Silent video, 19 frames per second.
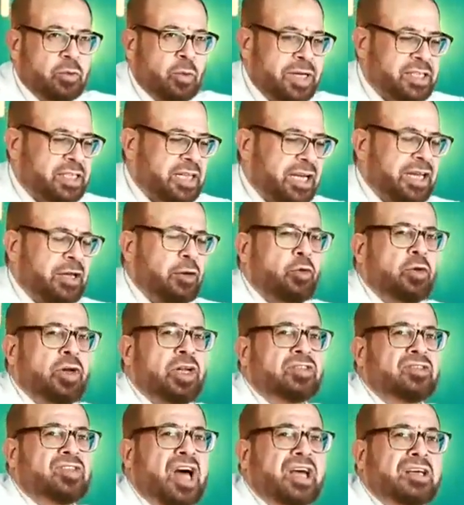وسرير
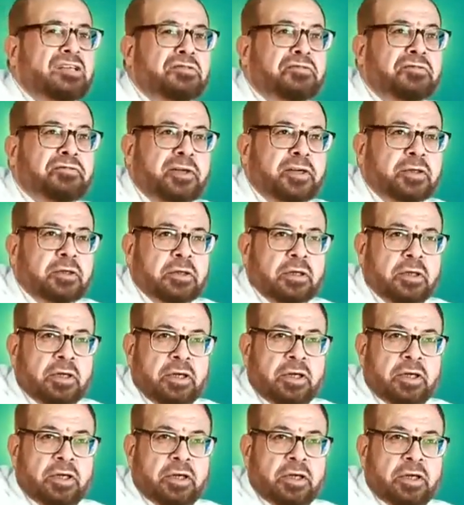للضيف
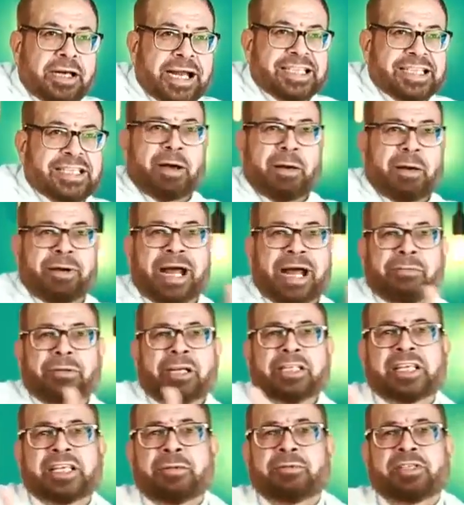لازم كمان اعمل
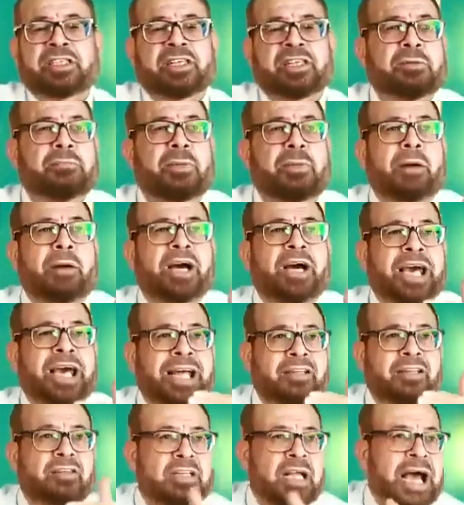حساب السرير ماما جت
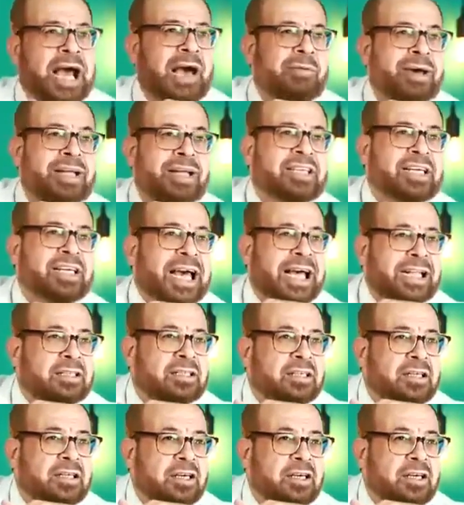حماتي جت